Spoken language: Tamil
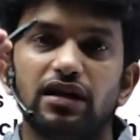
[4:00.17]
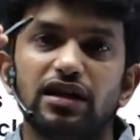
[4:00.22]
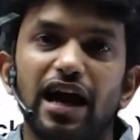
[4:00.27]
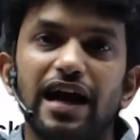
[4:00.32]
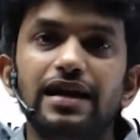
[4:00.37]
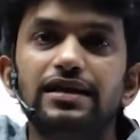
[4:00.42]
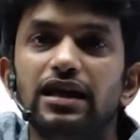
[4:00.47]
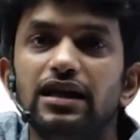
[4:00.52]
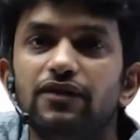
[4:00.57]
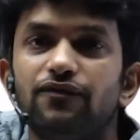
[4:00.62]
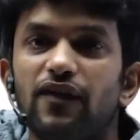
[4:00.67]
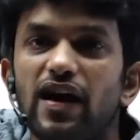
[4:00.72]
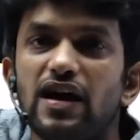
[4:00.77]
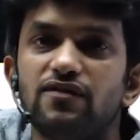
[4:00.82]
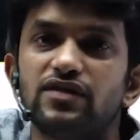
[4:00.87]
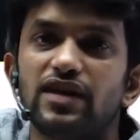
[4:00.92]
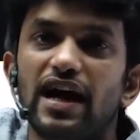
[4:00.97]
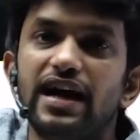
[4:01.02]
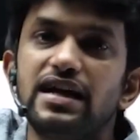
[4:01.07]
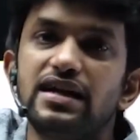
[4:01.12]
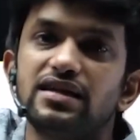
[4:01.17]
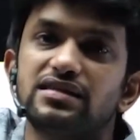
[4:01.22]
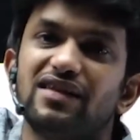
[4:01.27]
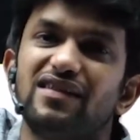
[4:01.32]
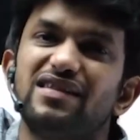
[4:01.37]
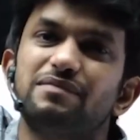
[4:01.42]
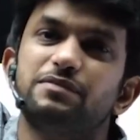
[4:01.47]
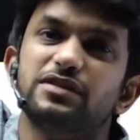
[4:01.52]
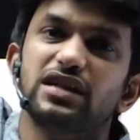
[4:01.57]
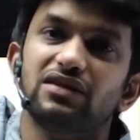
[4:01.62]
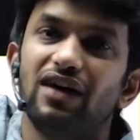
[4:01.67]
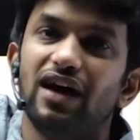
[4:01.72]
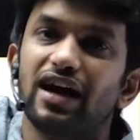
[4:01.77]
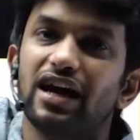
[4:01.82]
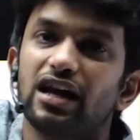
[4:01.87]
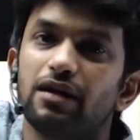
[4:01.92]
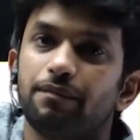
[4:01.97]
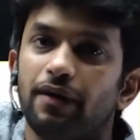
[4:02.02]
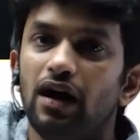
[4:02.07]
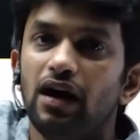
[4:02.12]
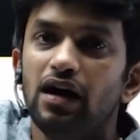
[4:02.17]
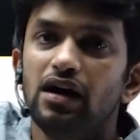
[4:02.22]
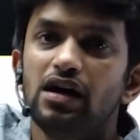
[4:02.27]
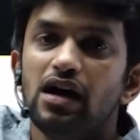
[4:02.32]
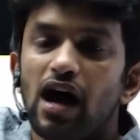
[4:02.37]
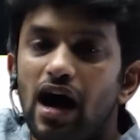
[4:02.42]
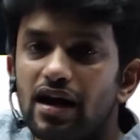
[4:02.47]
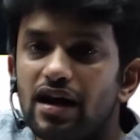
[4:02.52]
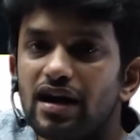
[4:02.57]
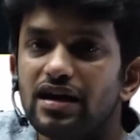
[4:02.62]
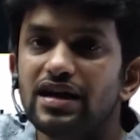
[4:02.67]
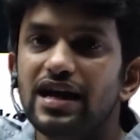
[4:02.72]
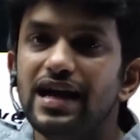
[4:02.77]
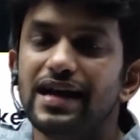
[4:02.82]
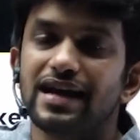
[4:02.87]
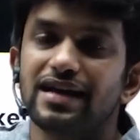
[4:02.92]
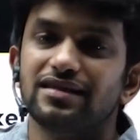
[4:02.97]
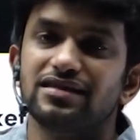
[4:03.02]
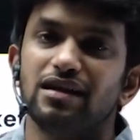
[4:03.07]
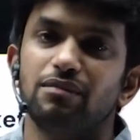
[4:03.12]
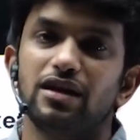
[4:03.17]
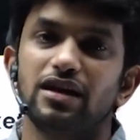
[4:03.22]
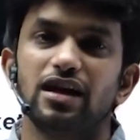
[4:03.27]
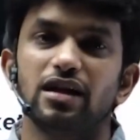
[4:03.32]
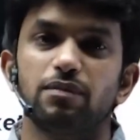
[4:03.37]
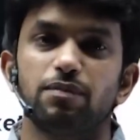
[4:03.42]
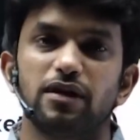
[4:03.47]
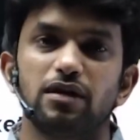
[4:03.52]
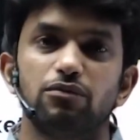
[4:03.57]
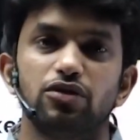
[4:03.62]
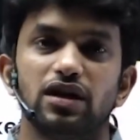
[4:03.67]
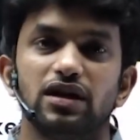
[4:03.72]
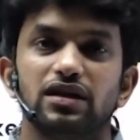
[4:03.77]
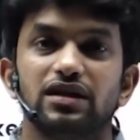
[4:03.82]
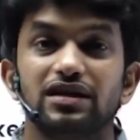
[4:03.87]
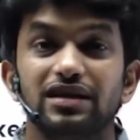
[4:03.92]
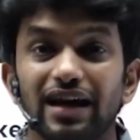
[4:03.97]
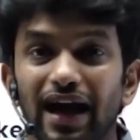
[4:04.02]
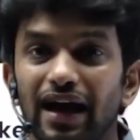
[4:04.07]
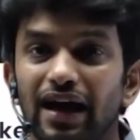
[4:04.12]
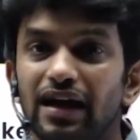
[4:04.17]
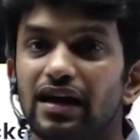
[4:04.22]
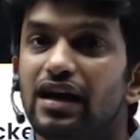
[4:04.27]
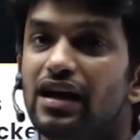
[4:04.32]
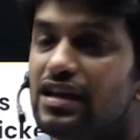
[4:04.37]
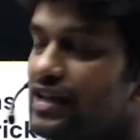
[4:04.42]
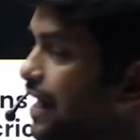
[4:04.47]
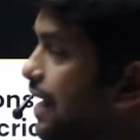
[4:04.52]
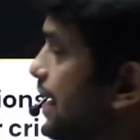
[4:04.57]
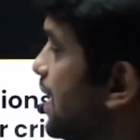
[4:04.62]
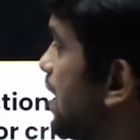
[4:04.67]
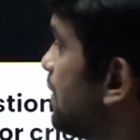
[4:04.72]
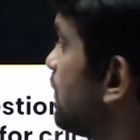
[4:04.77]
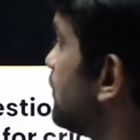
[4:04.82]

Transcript: நைன்ட்டி ஃபைவ் நைன்ட்டி செவன் பர்சன்ட் வாங்கியிருப்பான் ஆனால் நீட் எக்ஸாம் கிளியர் பண்ண முடியாது ஏன் ஏன்னா அவன்